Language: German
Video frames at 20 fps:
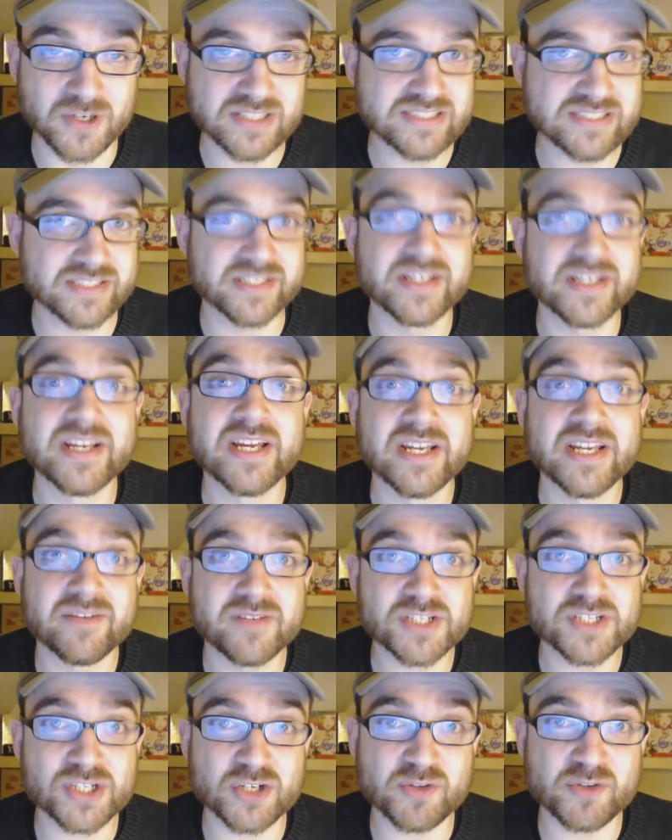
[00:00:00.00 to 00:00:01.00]
heute.
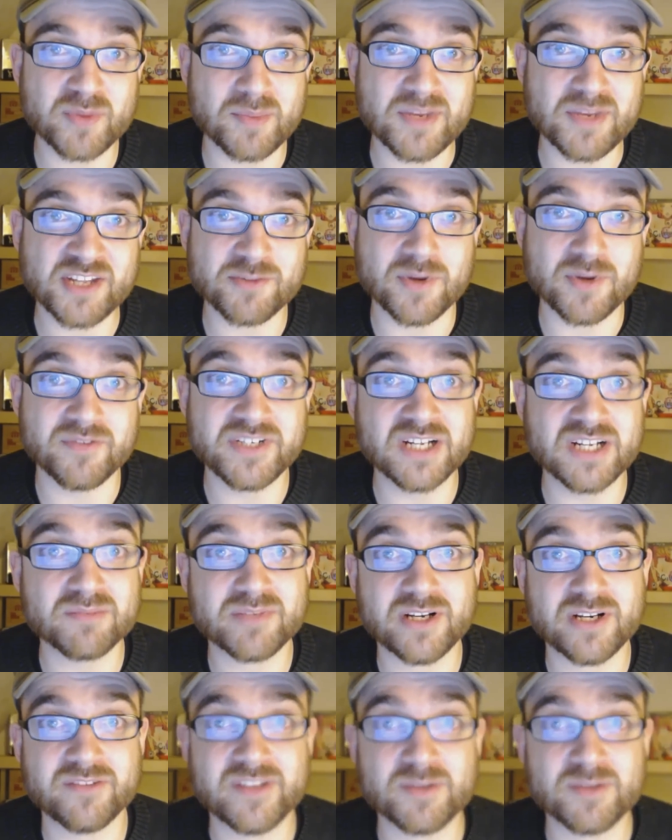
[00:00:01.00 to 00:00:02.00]
Wir schauen uns beim nächsten Mal wieder ein
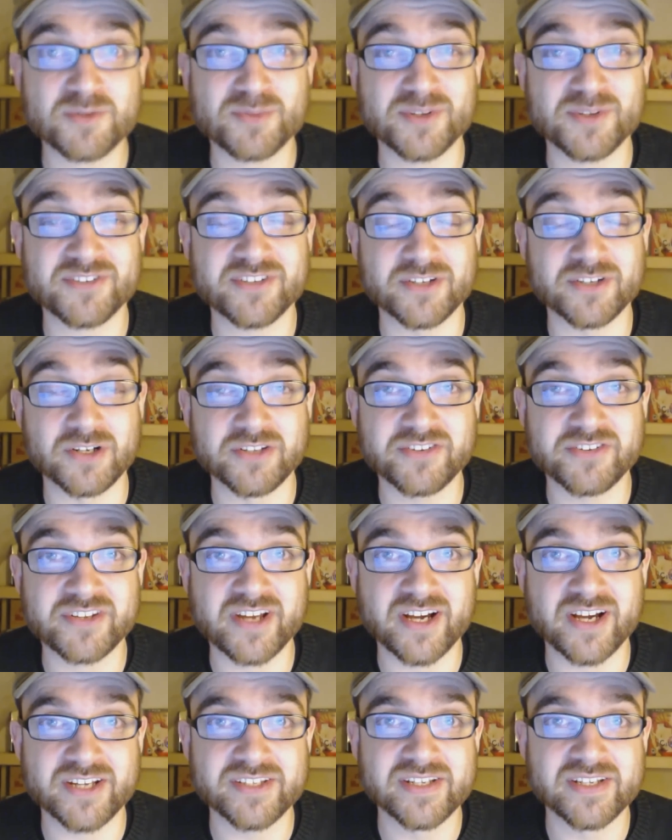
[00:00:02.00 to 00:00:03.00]
paar Werbespots der 90er
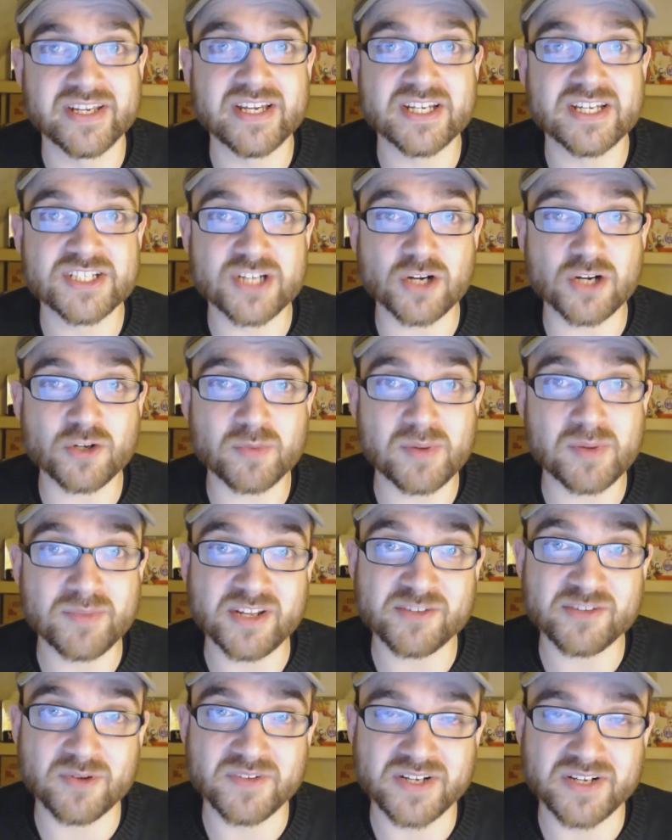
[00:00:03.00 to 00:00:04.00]
an. Schaut auch beim
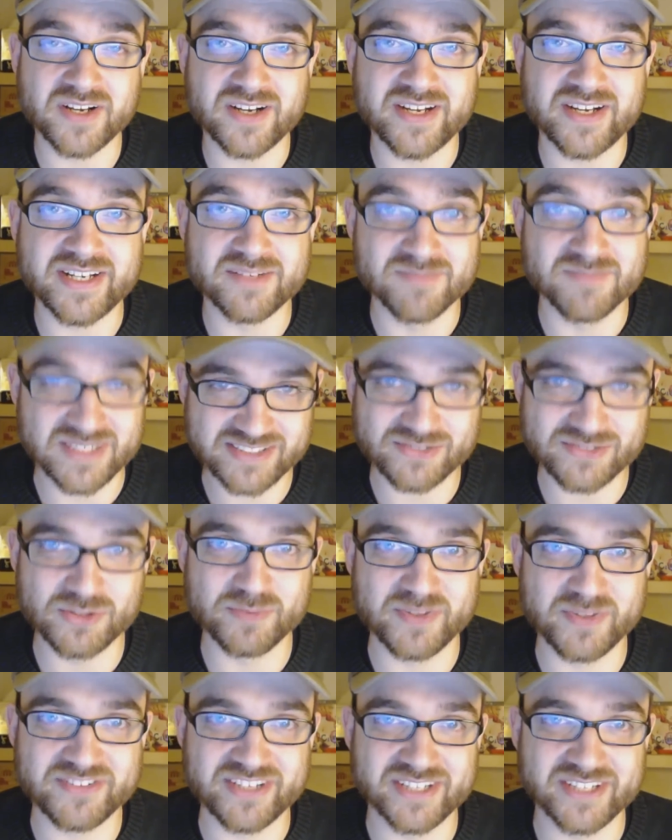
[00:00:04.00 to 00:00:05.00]
nächsten Mal wieder rein. Macht's gut,
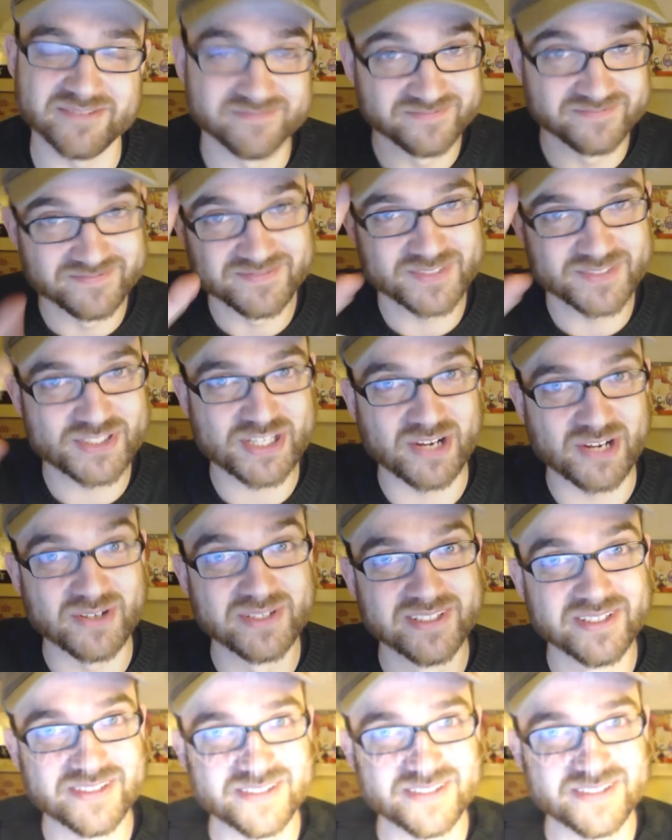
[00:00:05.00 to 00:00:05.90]
bis dann. Ciao.